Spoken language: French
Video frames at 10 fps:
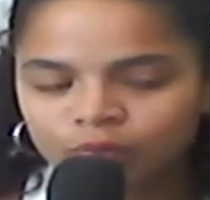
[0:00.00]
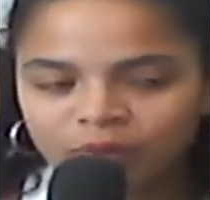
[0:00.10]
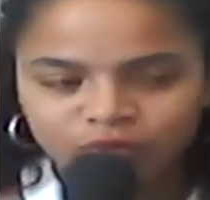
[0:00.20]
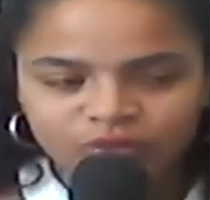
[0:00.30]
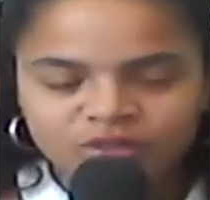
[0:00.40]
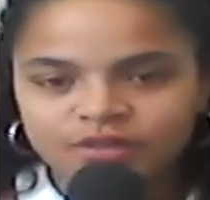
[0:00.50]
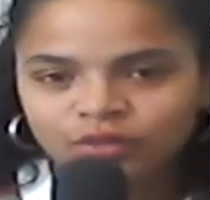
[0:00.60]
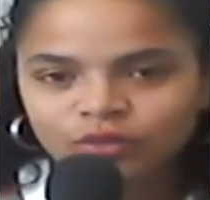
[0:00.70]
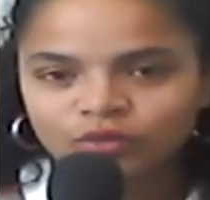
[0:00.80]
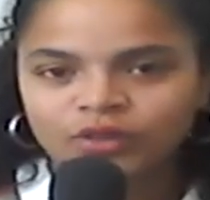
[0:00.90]
parfois
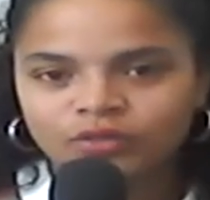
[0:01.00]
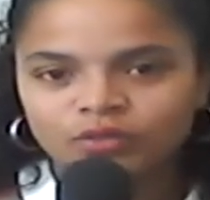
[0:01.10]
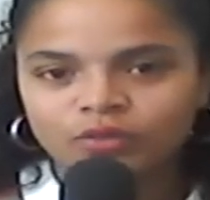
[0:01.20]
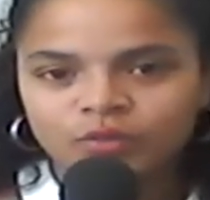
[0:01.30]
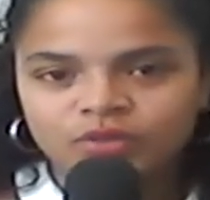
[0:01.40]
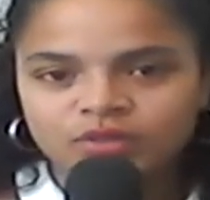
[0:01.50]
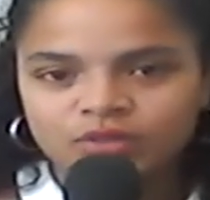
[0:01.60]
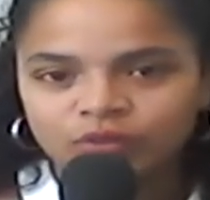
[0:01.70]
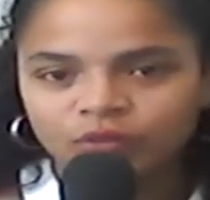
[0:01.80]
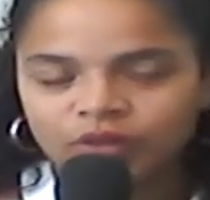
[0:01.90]
j'essaye de faire des choses
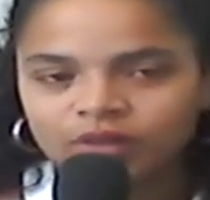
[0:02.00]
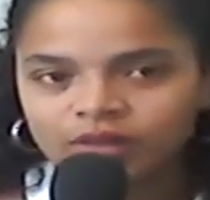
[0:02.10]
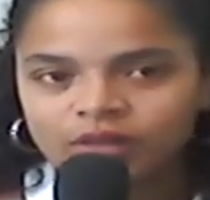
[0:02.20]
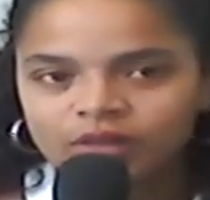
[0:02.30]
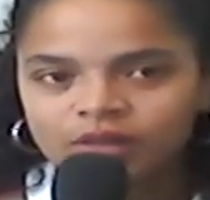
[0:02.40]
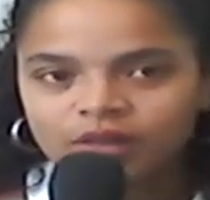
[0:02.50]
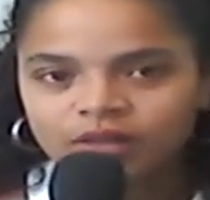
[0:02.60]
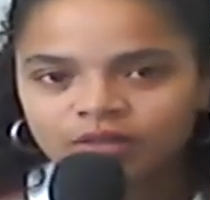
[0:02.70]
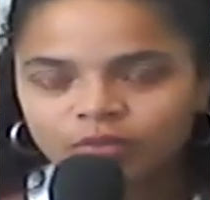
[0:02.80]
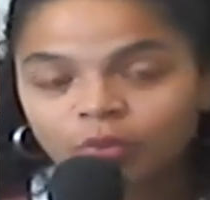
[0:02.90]
positives en fait
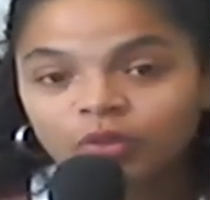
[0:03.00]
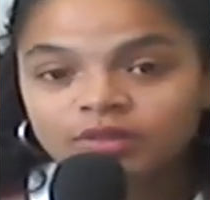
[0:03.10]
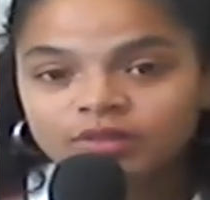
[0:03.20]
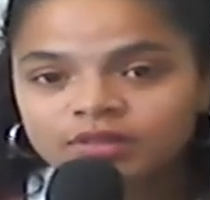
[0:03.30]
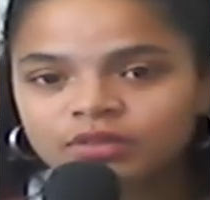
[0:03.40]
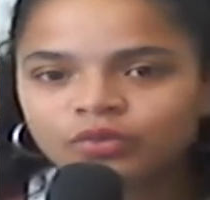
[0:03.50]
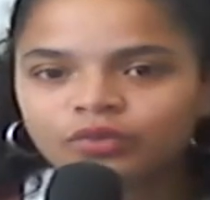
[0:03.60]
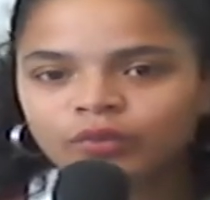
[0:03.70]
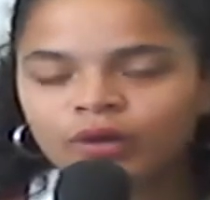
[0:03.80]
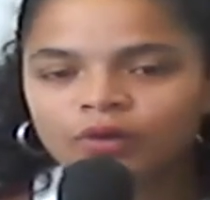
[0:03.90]
et que positif
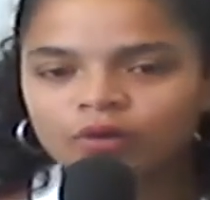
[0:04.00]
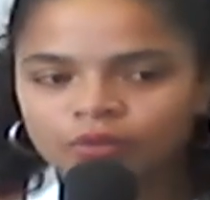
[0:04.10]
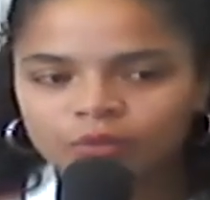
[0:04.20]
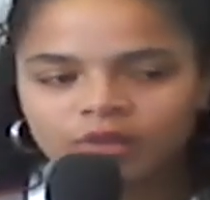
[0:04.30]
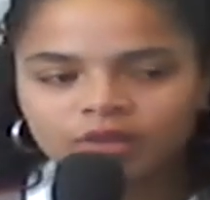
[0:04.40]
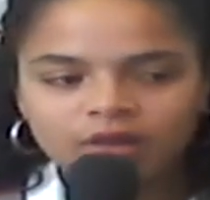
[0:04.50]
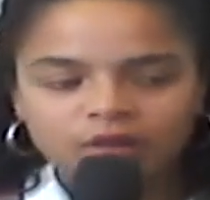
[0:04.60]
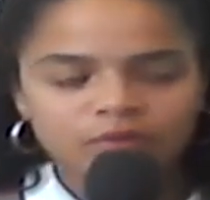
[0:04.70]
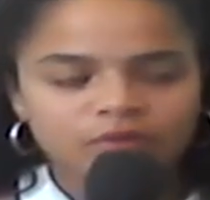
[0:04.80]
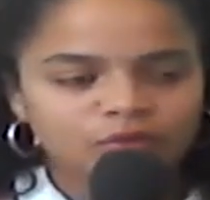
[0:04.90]
enfin obéir
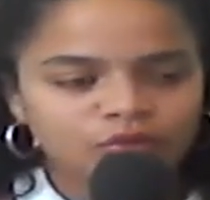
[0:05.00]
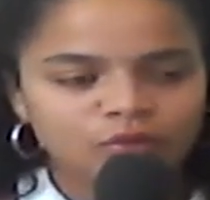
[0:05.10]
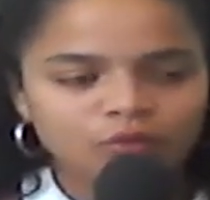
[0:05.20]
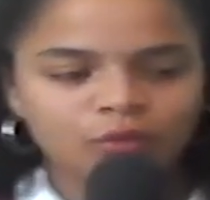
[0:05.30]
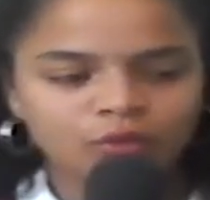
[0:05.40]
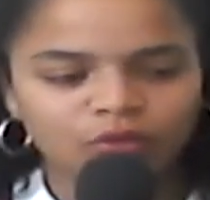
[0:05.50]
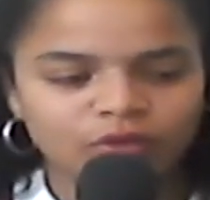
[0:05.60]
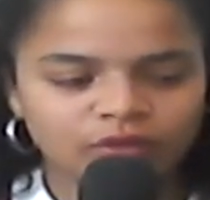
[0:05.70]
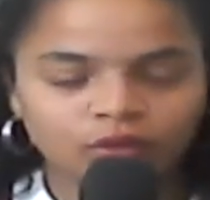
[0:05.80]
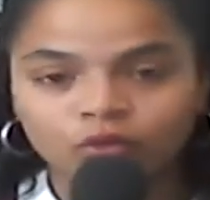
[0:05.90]
un peu à ce que Dieu me demande de
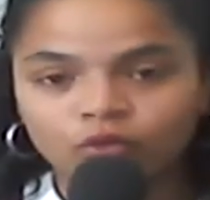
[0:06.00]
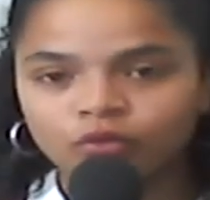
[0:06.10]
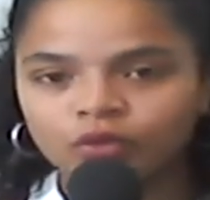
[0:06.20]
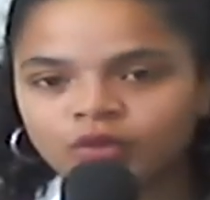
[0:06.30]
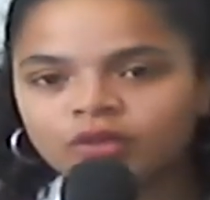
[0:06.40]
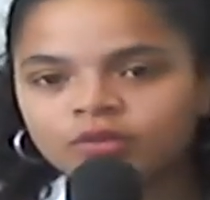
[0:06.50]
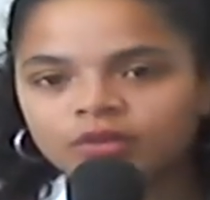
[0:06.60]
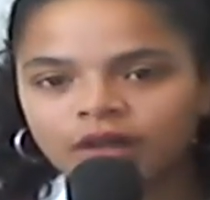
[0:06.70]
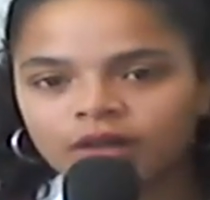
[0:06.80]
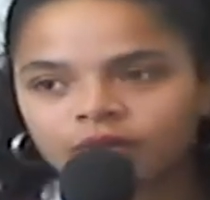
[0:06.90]
vivre et que souvent le
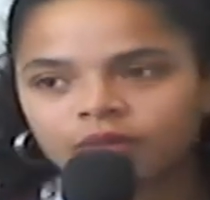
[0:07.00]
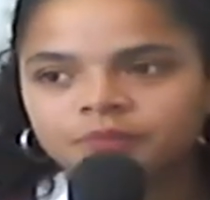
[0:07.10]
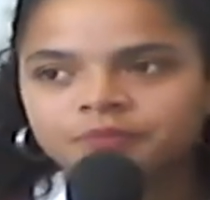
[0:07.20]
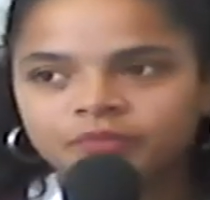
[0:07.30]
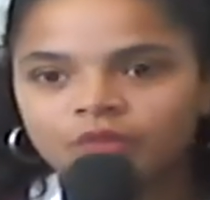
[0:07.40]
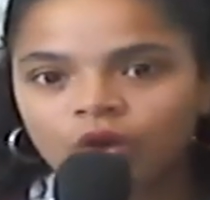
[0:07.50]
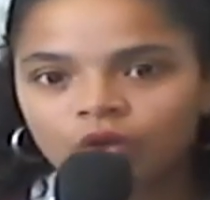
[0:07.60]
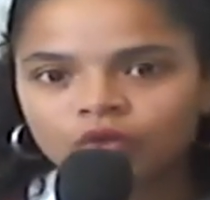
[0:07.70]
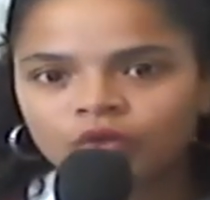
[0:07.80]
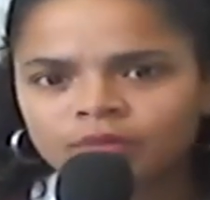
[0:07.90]
résultat
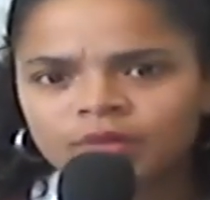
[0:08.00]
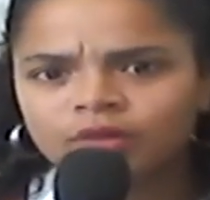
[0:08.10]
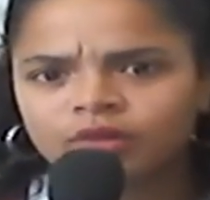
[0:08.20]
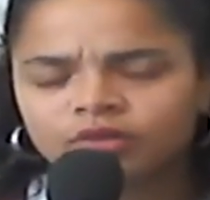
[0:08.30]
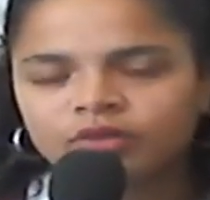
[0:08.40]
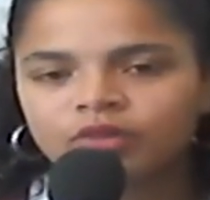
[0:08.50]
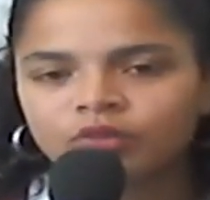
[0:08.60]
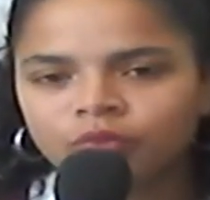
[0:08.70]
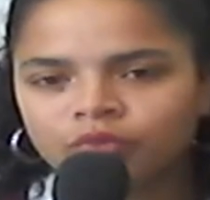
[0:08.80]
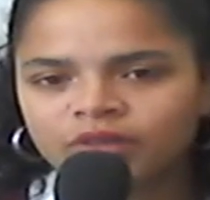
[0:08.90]
entre guillemets le résultat ce
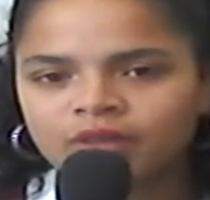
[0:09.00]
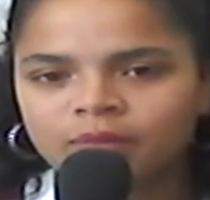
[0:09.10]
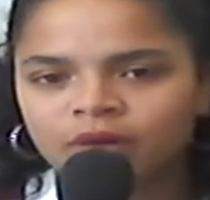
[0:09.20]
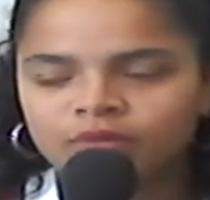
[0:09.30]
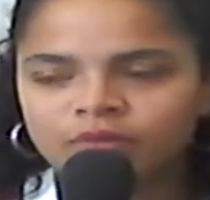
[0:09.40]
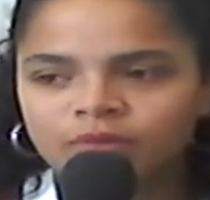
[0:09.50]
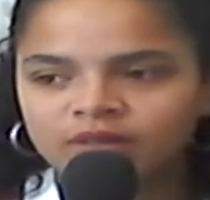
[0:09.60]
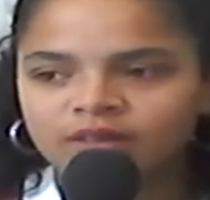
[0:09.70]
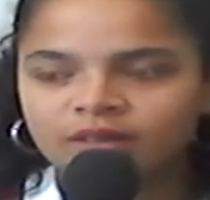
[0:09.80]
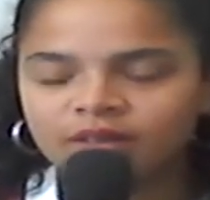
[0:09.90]
qu'on peut voir d'apparence bah
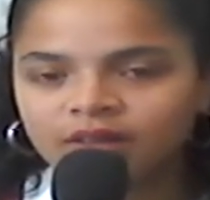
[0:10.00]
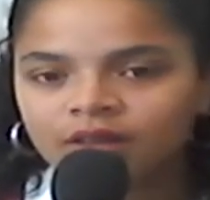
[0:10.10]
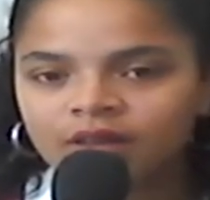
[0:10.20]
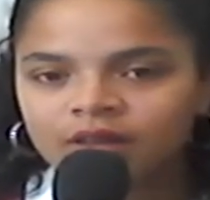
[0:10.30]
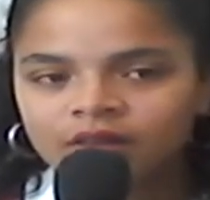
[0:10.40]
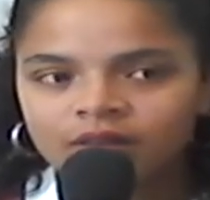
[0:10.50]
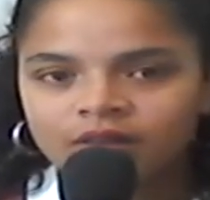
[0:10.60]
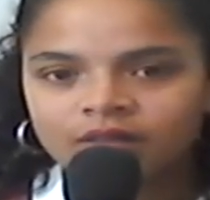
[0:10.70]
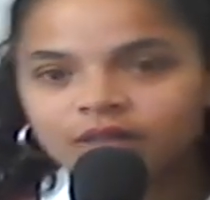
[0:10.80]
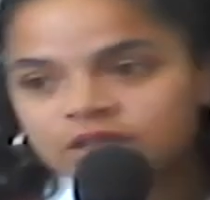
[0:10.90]
c'est des
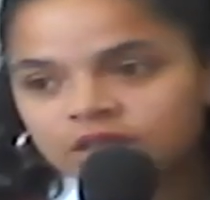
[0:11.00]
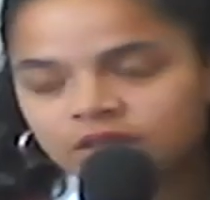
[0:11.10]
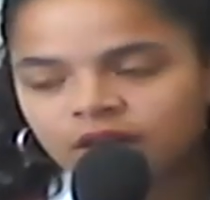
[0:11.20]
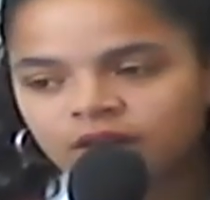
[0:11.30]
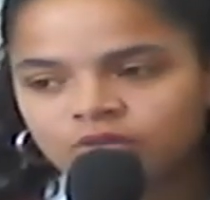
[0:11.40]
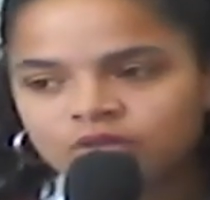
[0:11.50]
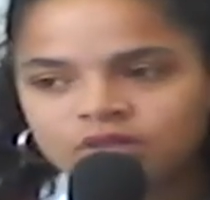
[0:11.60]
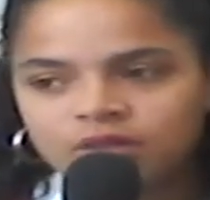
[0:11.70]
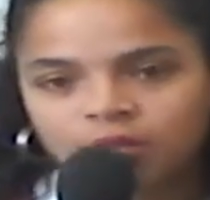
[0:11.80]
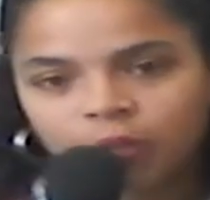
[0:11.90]
c'est des attaques ou c'est
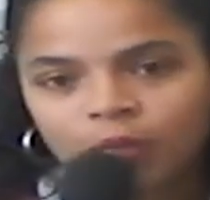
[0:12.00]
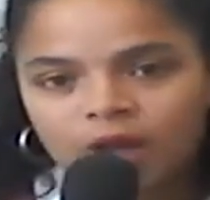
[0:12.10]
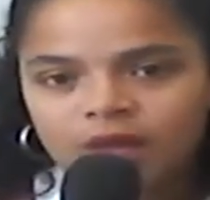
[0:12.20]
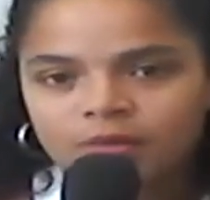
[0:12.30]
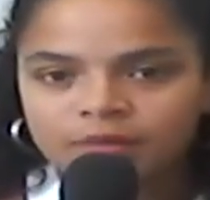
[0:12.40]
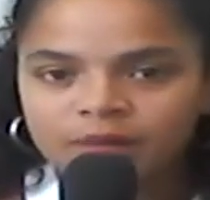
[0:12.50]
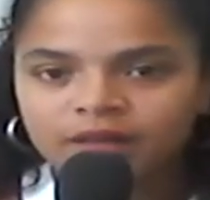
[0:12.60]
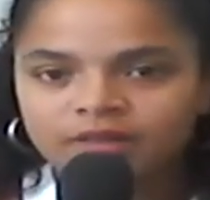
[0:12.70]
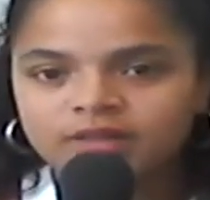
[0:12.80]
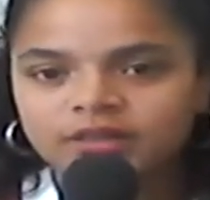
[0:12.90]
des problèmes des
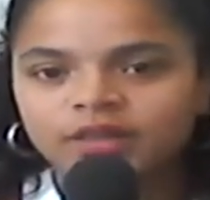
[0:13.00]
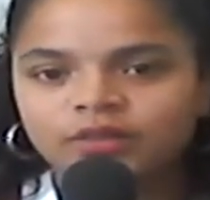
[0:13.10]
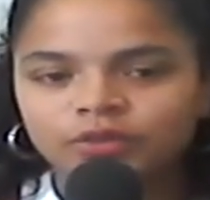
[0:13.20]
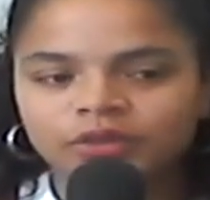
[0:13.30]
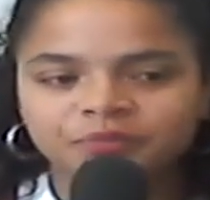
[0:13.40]
maladies et tout ça